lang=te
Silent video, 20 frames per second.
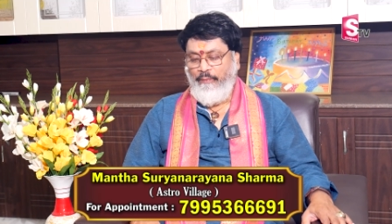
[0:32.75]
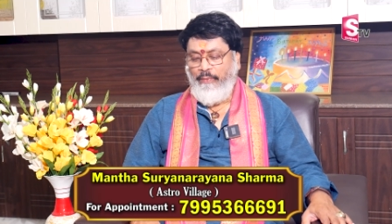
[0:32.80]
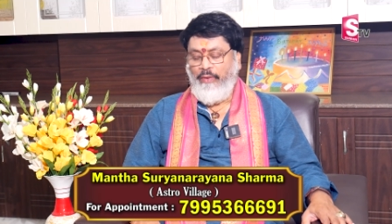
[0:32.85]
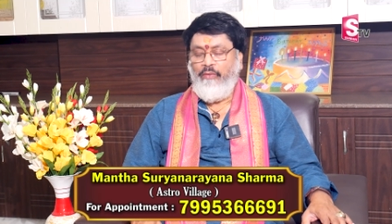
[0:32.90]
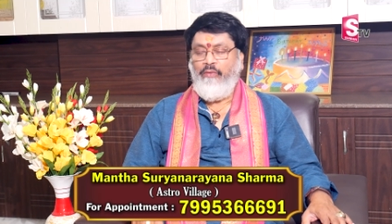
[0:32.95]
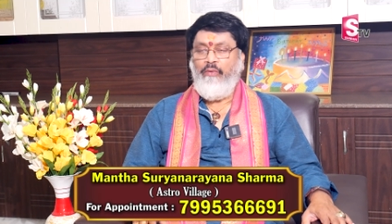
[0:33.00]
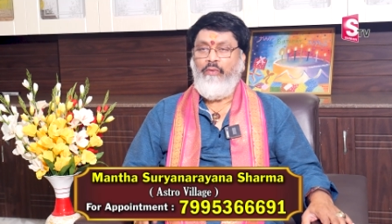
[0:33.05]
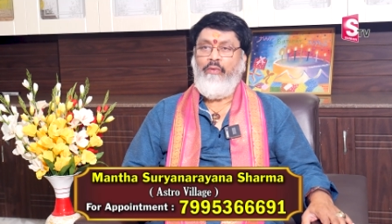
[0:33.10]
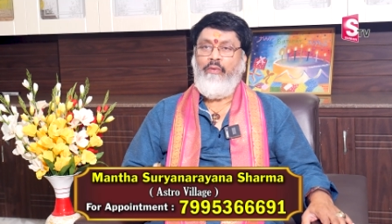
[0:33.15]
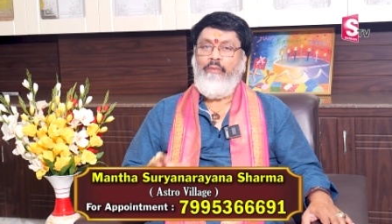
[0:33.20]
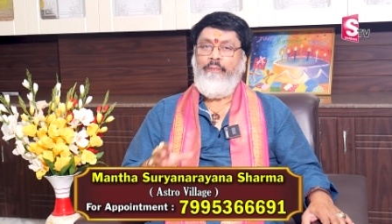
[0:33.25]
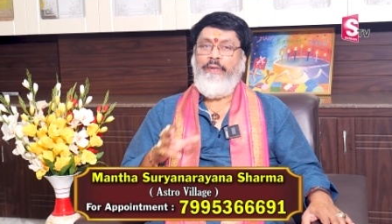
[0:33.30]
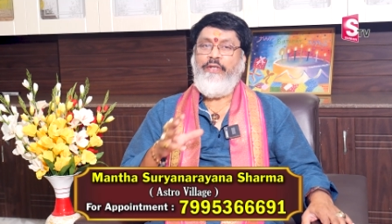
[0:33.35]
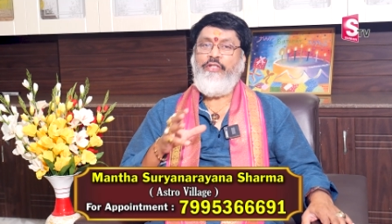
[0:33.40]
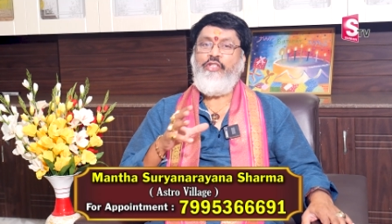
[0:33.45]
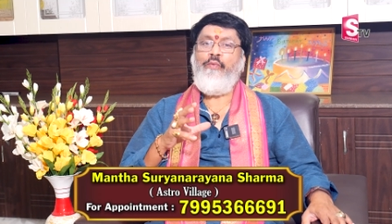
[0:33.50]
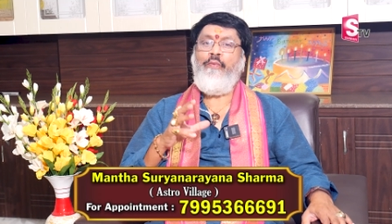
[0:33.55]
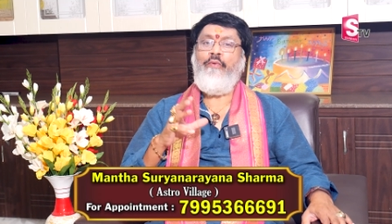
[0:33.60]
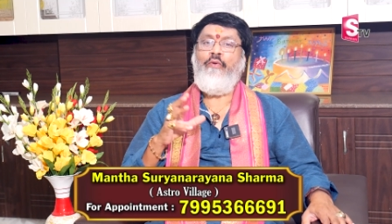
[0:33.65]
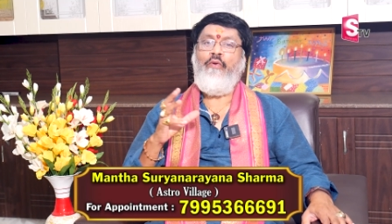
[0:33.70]
మనకు
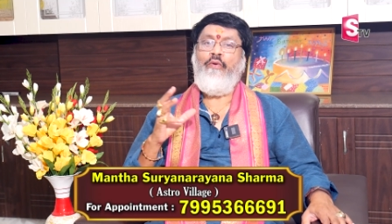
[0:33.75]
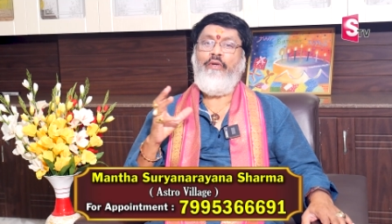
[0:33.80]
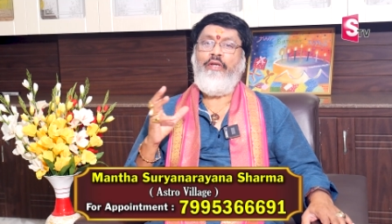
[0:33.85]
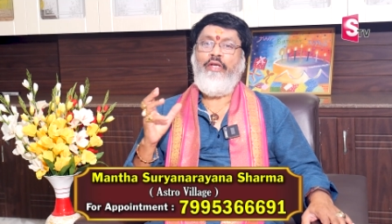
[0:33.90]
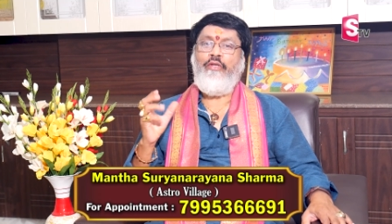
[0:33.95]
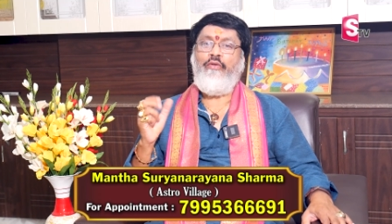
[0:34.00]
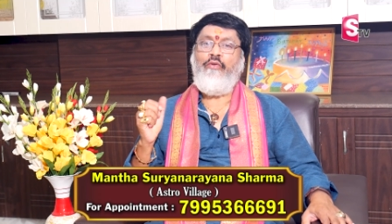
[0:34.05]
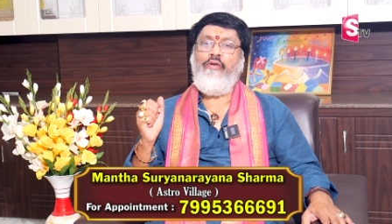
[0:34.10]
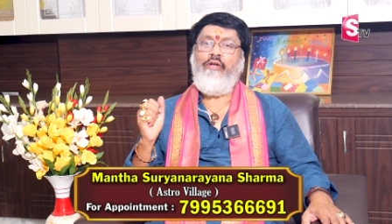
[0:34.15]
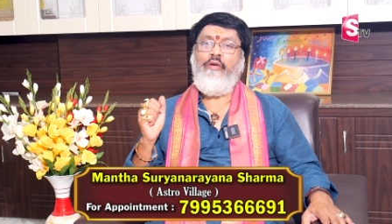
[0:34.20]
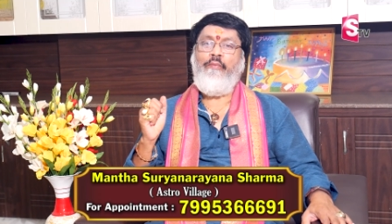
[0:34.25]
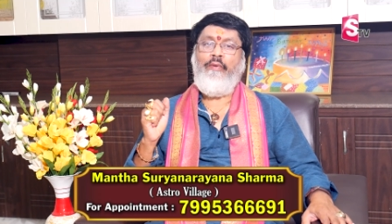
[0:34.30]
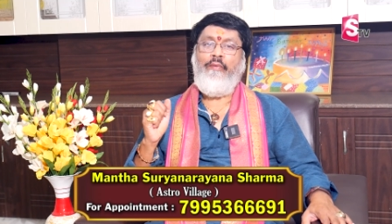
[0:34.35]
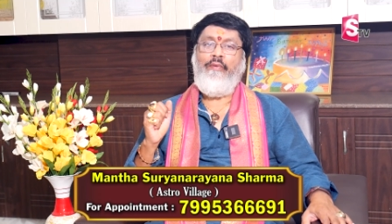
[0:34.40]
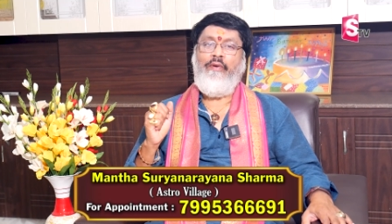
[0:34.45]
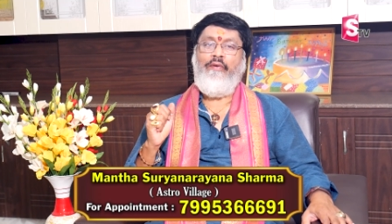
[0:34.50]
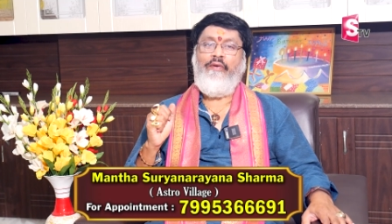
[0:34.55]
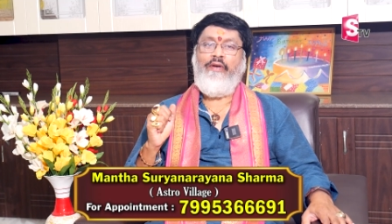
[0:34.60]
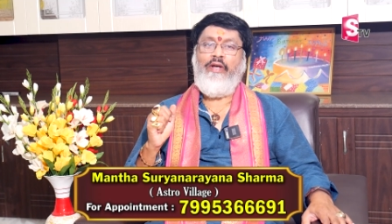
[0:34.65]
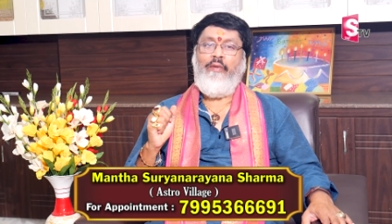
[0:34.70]
పంచమంలో కేతు యొక్క
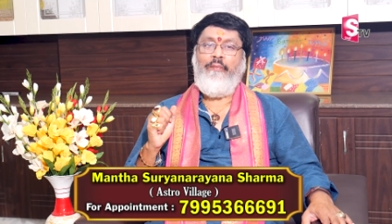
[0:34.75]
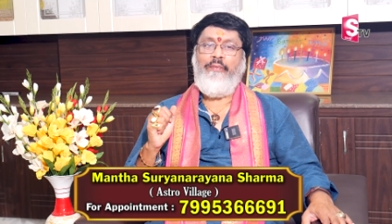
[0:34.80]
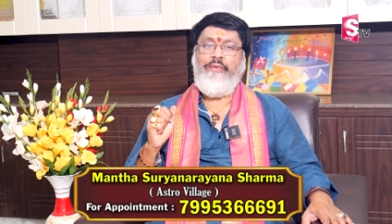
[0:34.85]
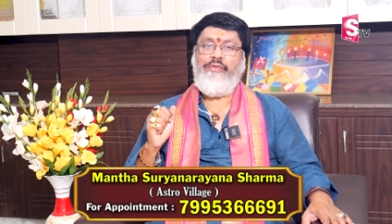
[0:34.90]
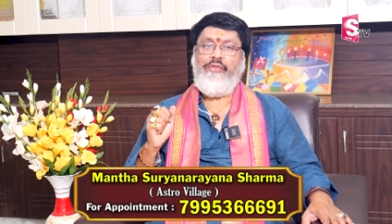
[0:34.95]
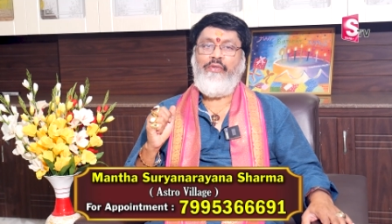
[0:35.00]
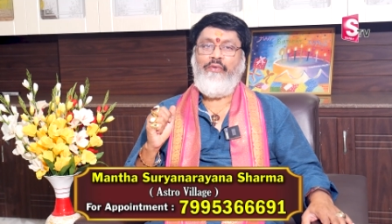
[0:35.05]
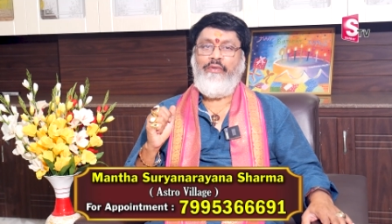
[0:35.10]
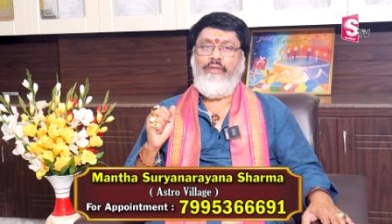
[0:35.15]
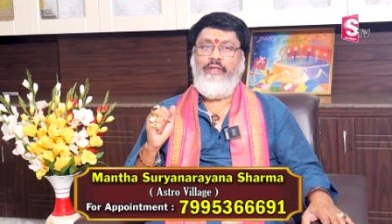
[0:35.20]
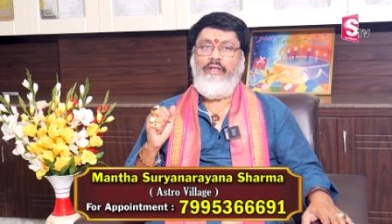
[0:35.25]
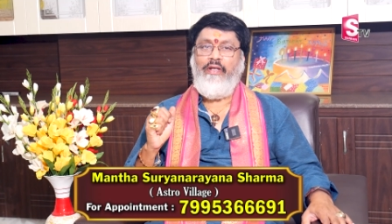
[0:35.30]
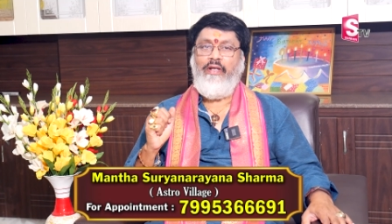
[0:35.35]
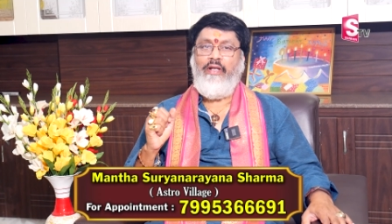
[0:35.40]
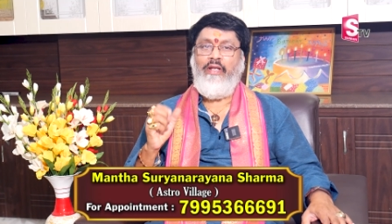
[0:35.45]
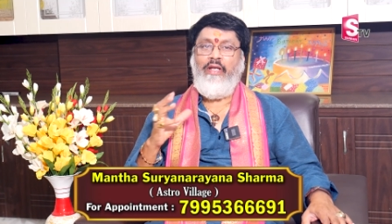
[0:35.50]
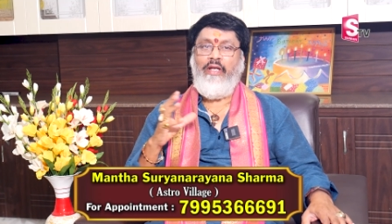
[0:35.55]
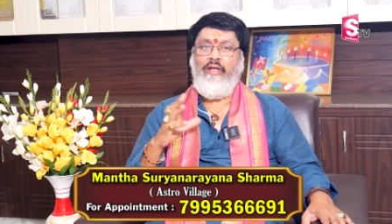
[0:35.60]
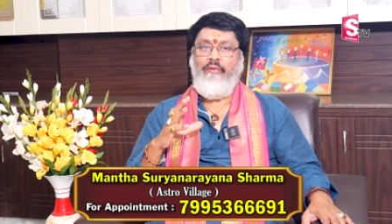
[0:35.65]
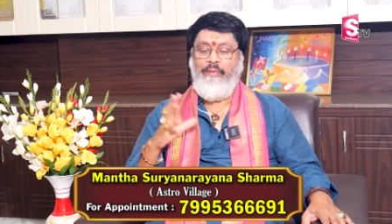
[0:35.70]
ప్రభావం కనిపిస్తుంది
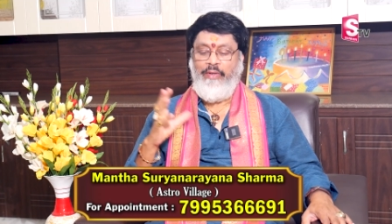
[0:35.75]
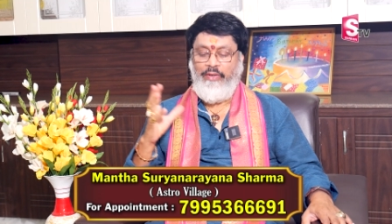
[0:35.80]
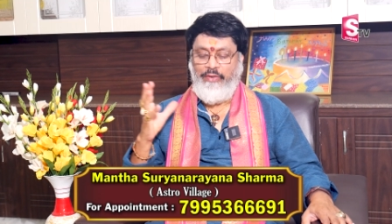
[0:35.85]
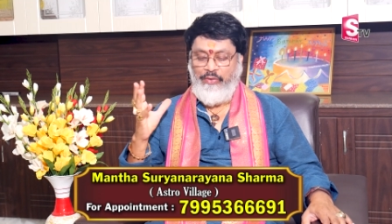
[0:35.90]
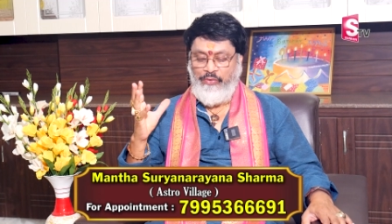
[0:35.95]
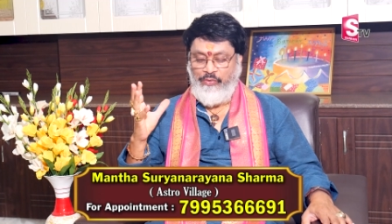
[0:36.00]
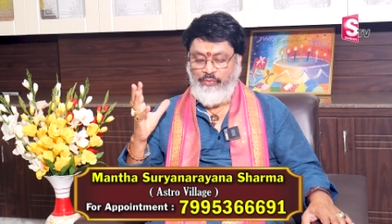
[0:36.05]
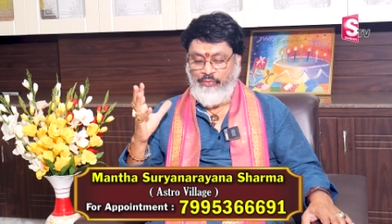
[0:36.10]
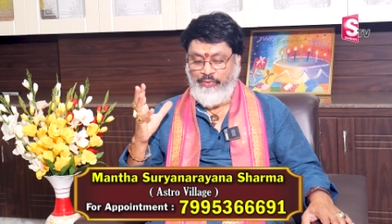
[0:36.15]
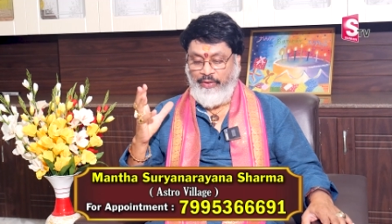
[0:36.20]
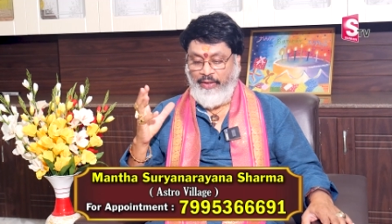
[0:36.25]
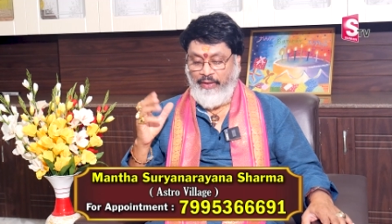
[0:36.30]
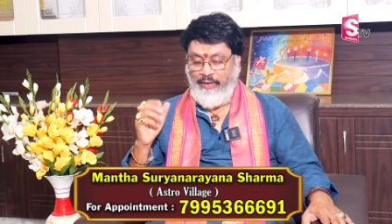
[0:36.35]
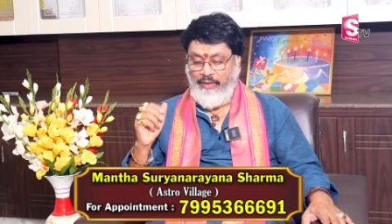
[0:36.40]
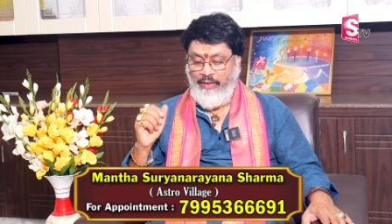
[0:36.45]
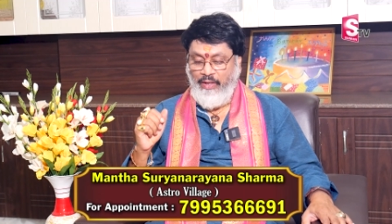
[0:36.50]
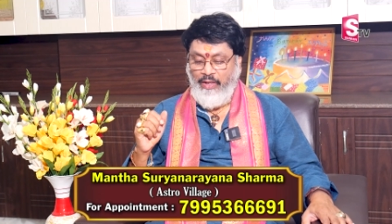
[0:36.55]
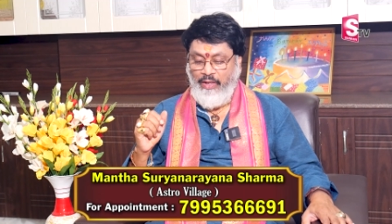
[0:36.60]
అలాగే మనం తీసుకుంటే